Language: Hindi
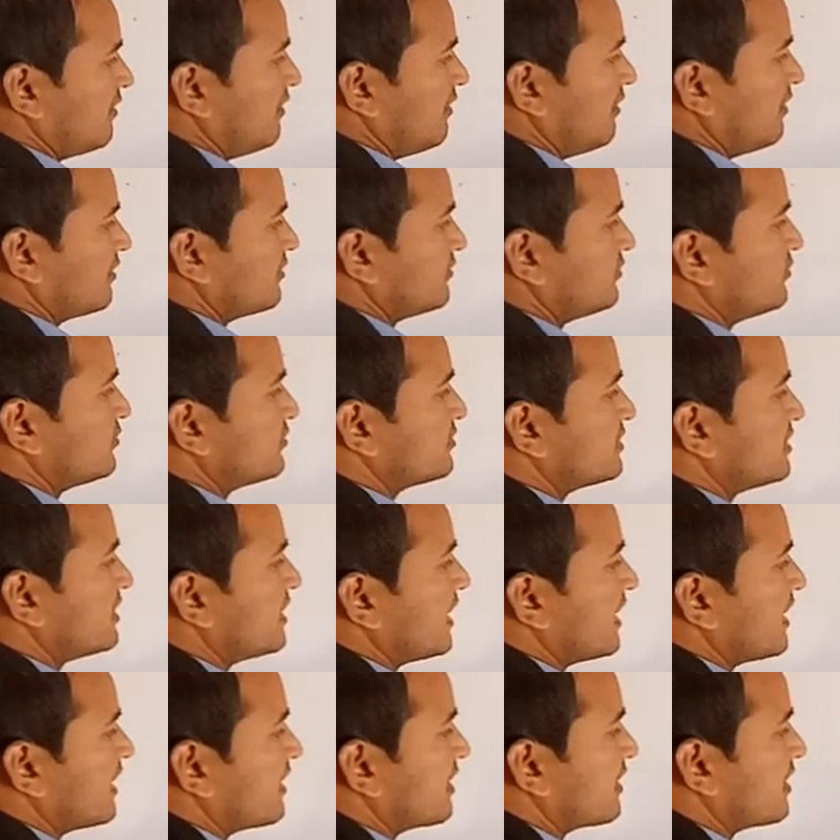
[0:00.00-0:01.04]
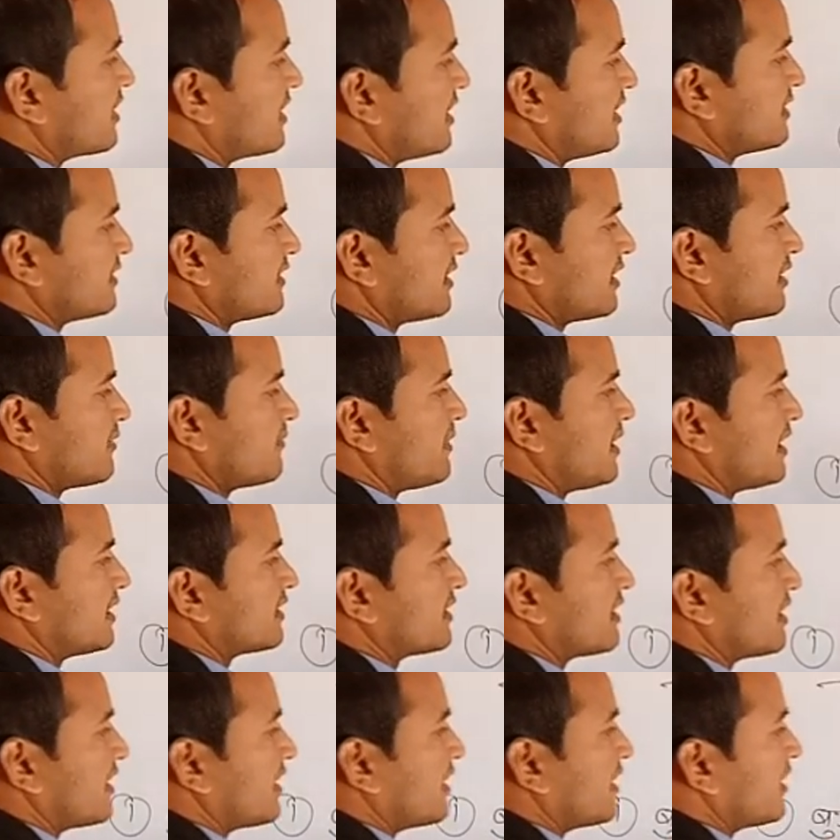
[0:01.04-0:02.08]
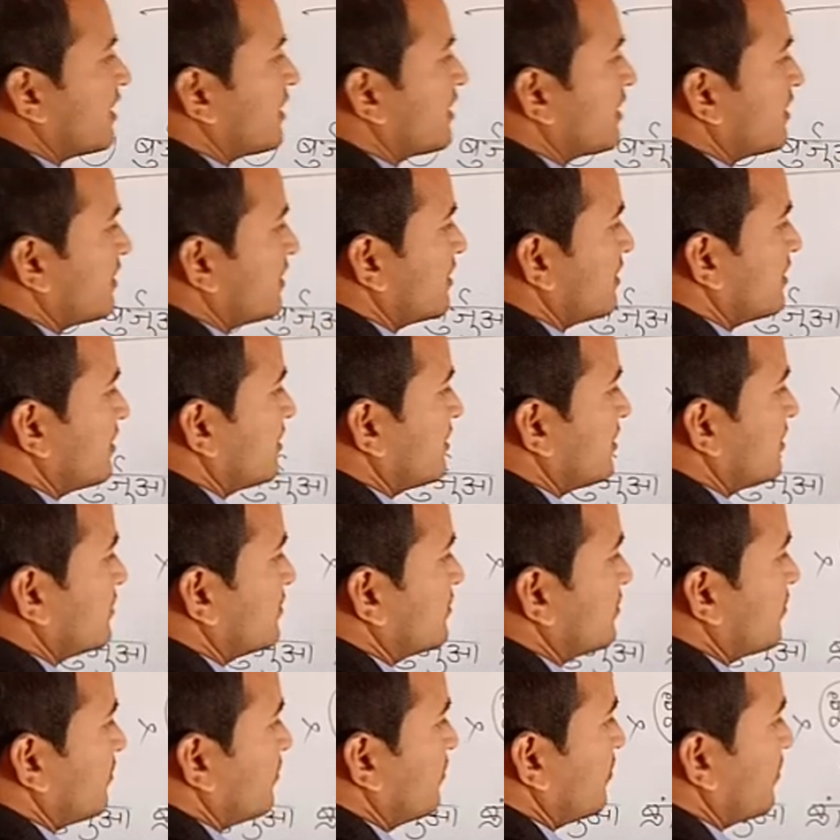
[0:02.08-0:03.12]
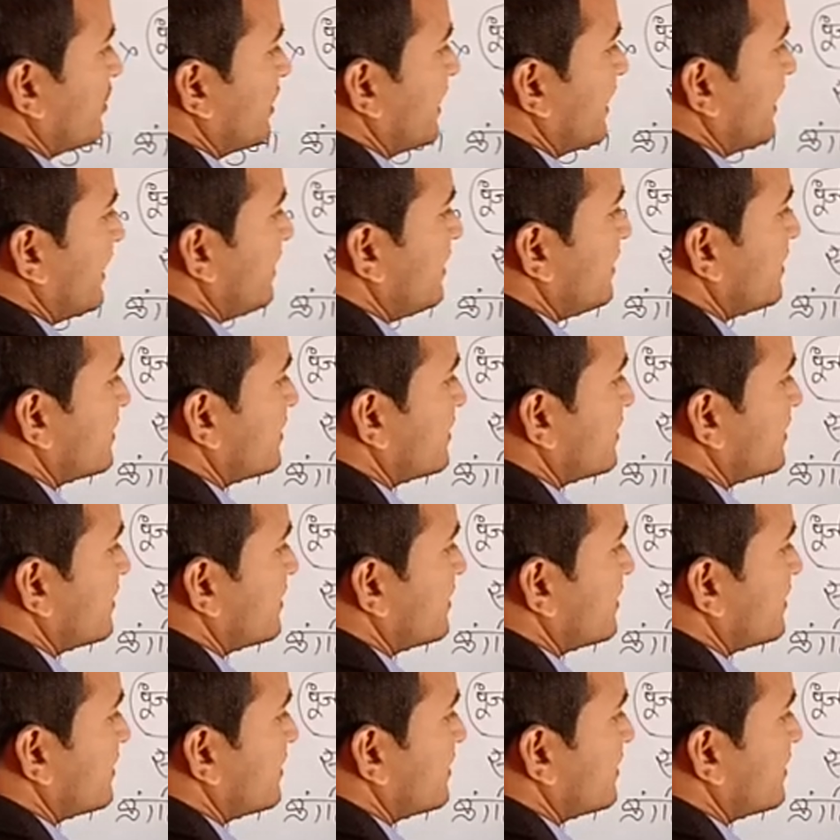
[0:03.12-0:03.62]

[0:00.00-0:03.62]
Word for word: और दूसरी अगर क्रांति की बात करें तो वो है